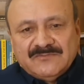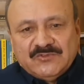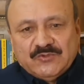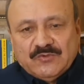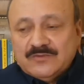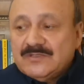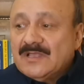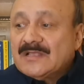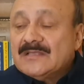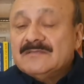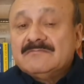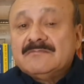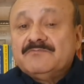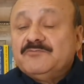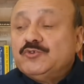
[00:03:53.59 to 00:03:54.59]
जो जाके
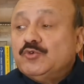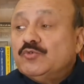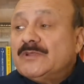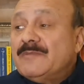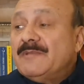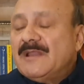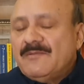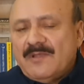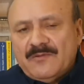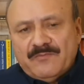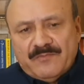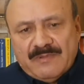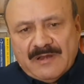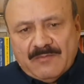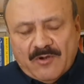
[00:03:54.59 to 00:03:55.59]
झूठे बेल
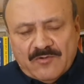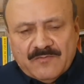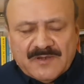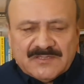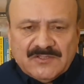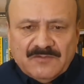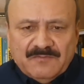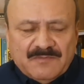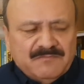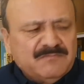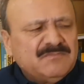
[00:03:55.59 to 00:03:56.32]
बेल बाउंड भरते हो